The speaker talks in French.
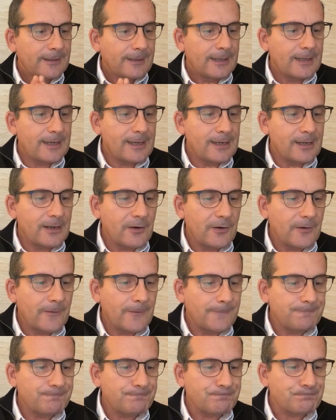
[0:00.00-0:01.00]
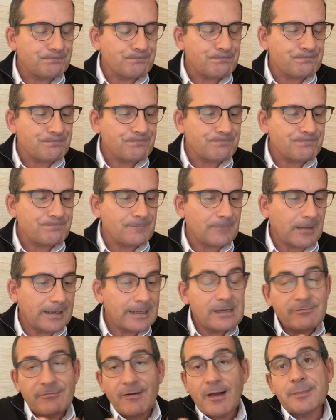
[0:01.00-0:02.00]
et euh,
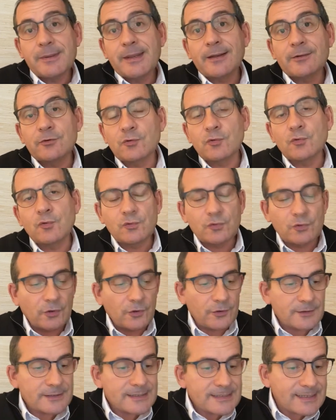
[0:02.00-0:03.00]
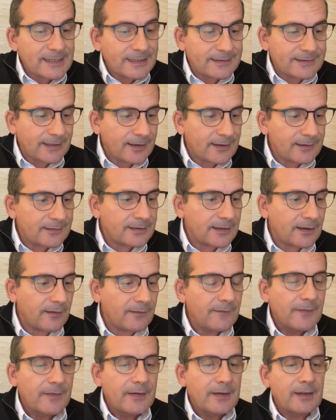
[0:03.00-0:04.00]
il va bientôt euh,
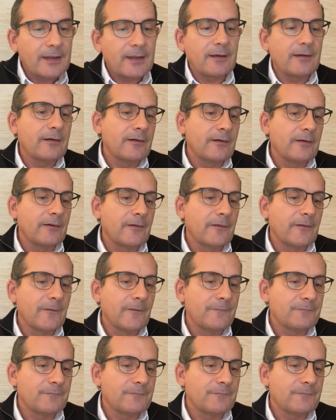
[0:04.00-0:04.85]
s'éteindre. Euh,